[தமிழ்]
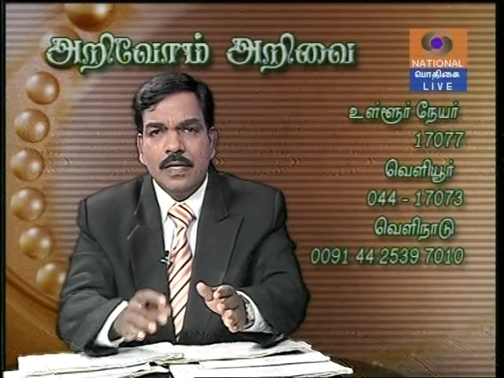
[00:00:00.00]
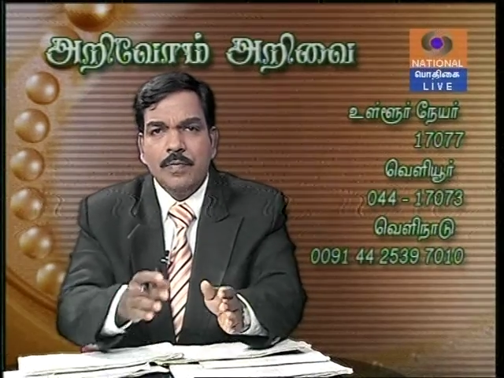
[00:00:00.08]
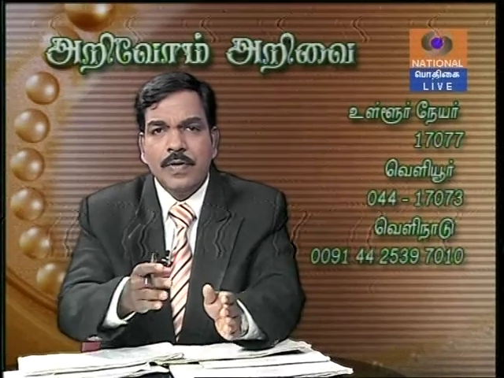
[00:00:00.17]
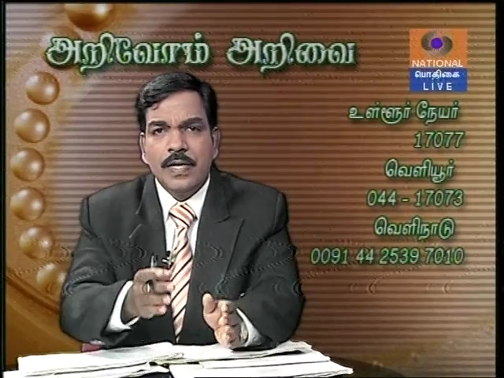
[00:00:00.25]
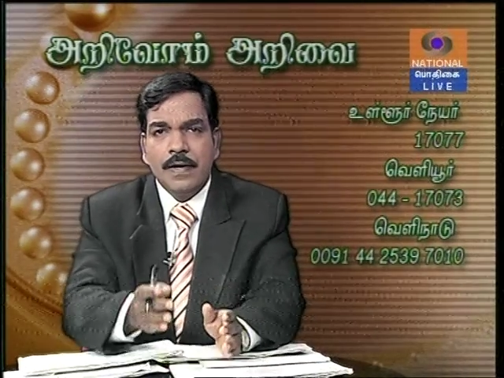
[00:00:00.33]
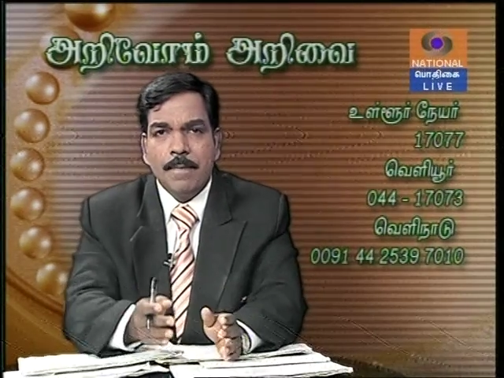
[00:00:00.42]

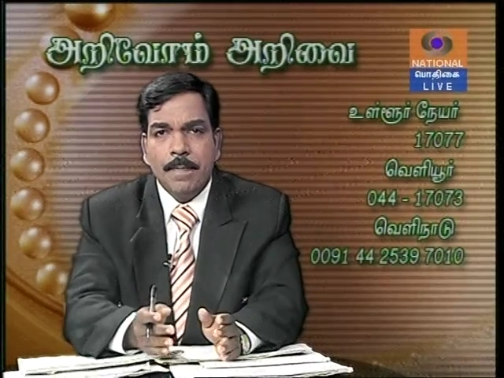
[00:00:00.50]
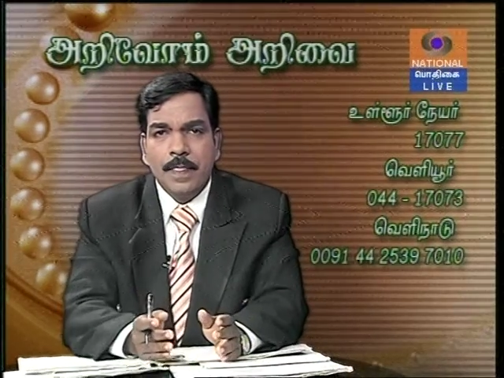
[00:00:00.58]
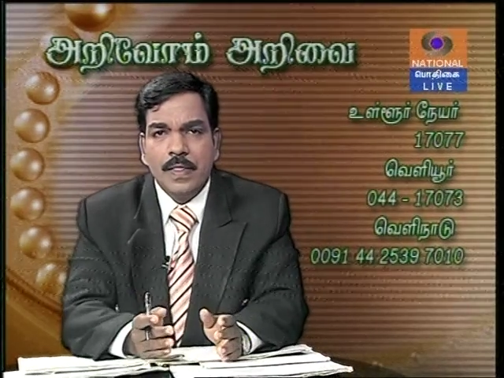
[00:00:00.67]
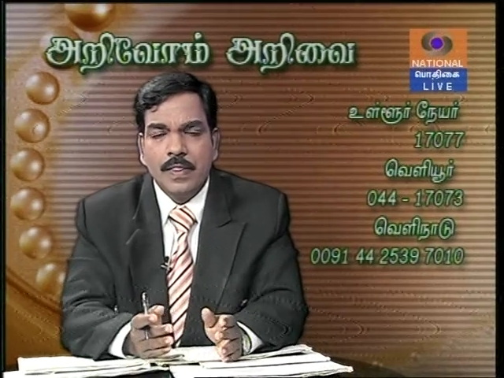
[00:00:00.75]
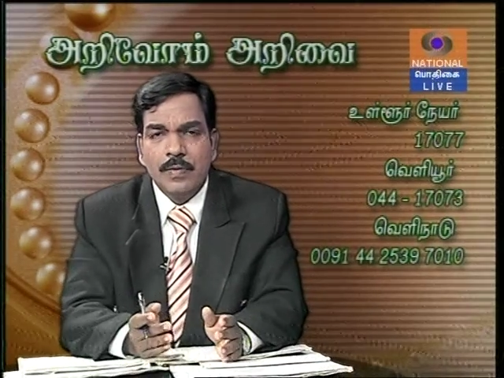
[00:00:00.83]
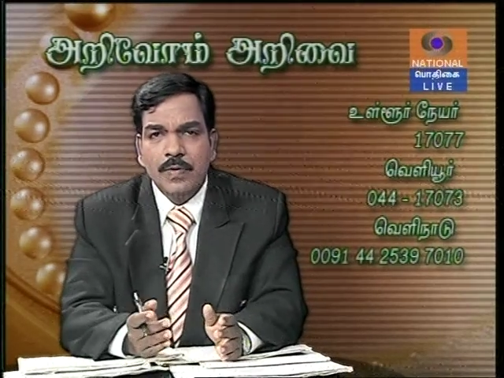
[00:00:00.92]
நம்முடைய
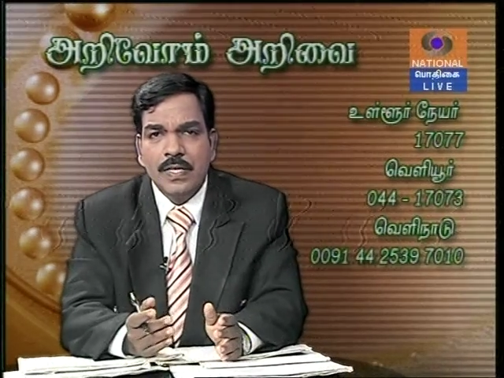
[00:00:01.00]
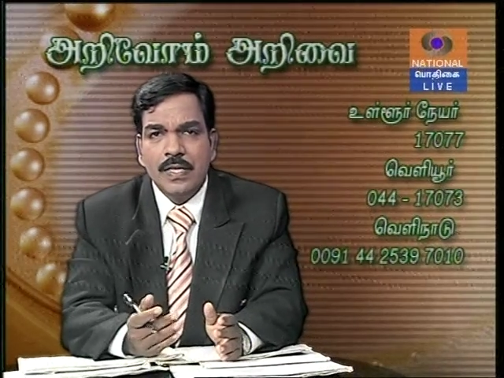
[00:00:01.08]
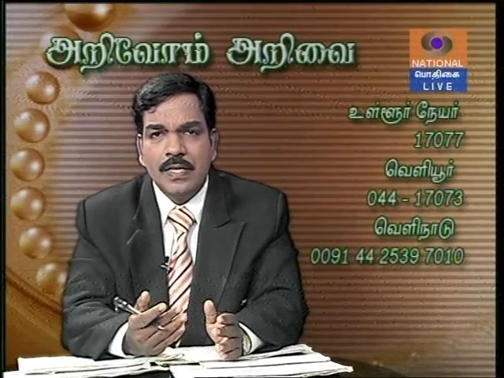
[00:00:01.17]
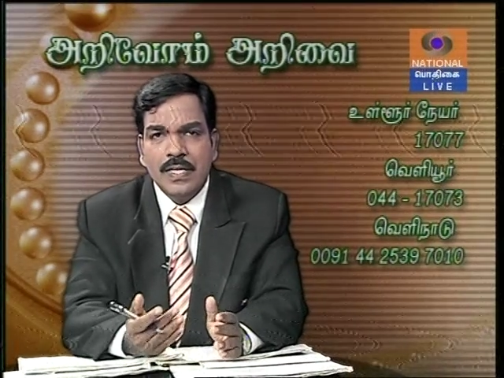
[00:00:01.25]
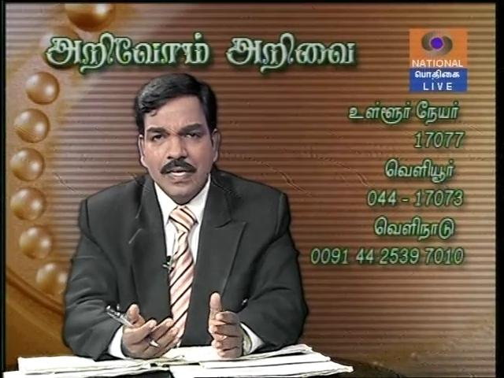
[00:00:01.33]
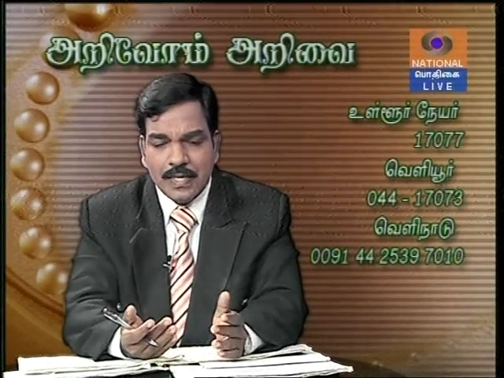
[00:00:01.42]
நம்முடைய
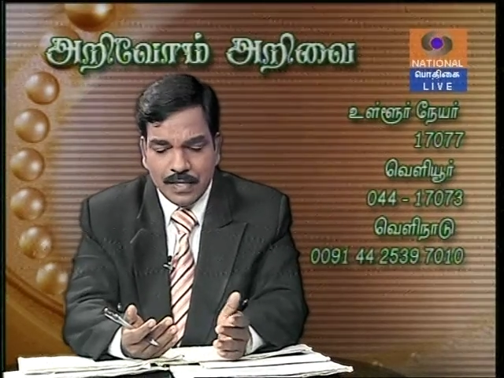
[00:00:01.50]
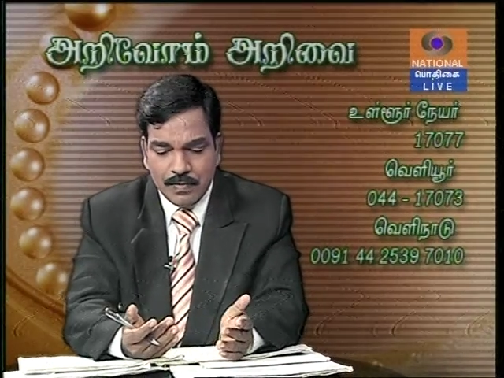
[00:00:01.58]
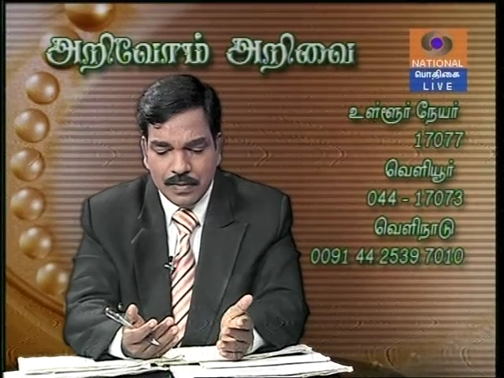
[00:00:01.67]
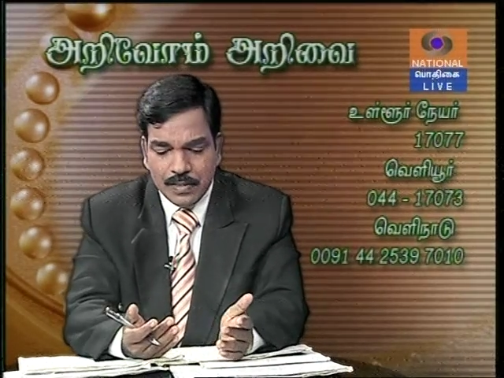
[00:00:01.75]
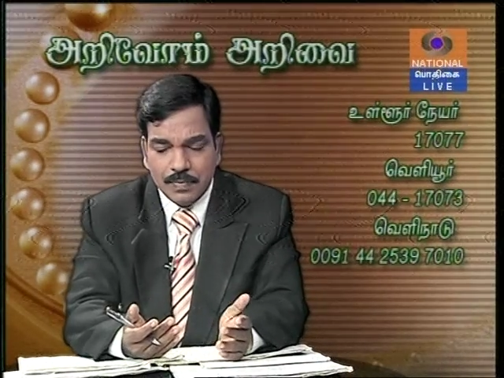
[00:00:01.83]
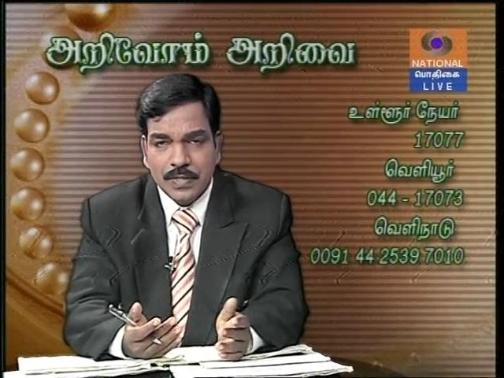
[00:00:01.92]

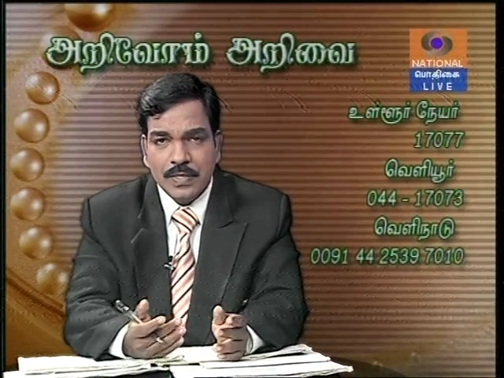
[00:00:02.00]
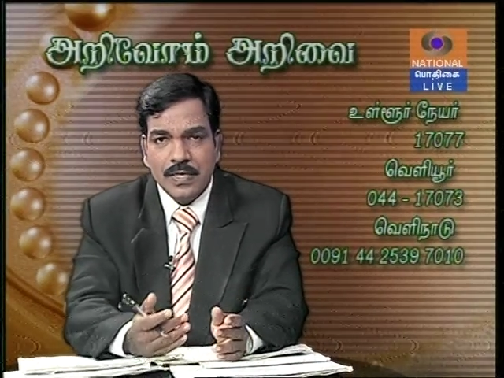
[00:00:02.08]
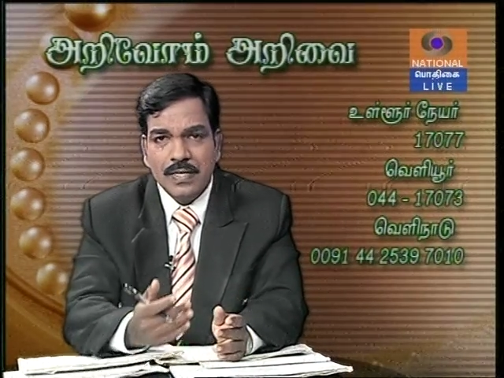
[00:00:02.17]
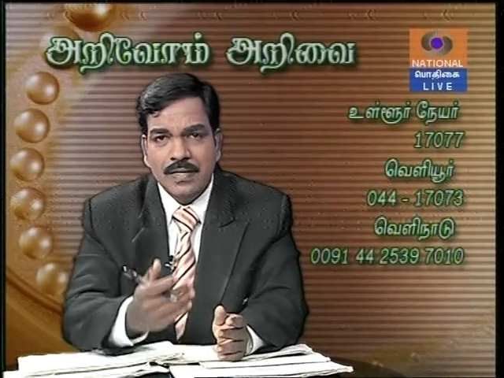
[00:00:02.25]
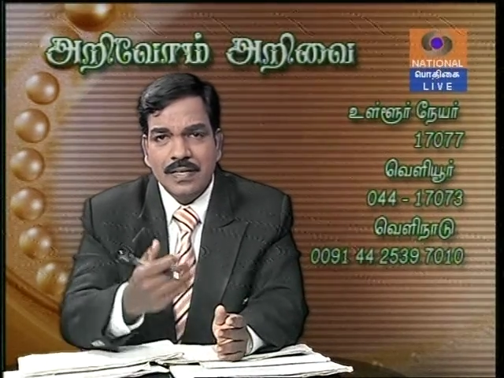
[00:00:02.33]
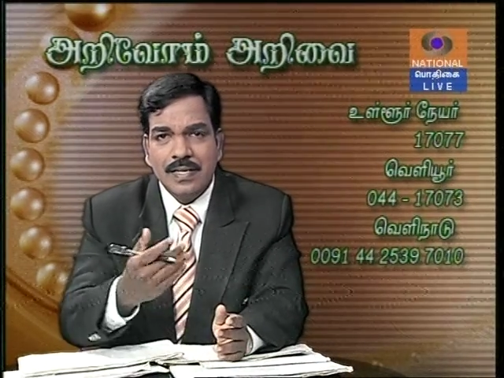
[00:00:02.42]
நேர்கள் வந்து
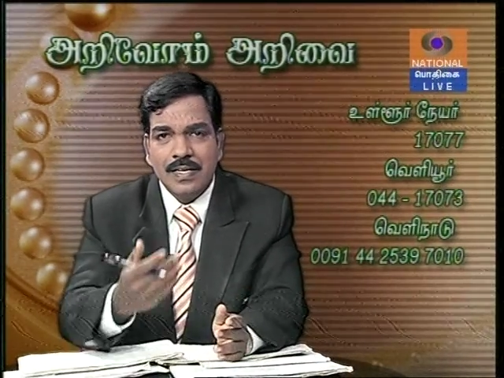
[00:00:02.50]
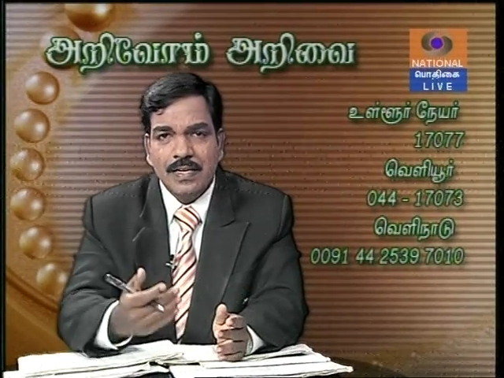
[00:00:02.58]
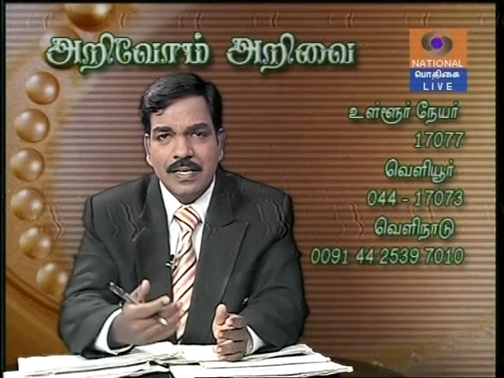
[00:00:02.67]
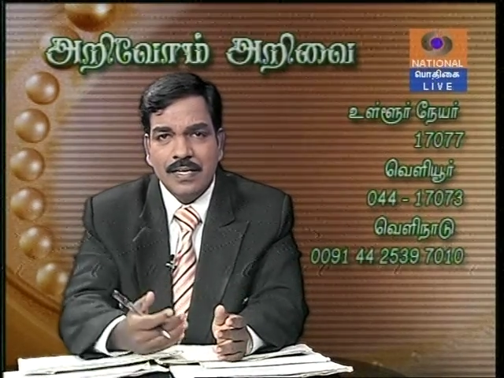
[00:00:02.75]
பார்த்திங்கன்னா நிறைய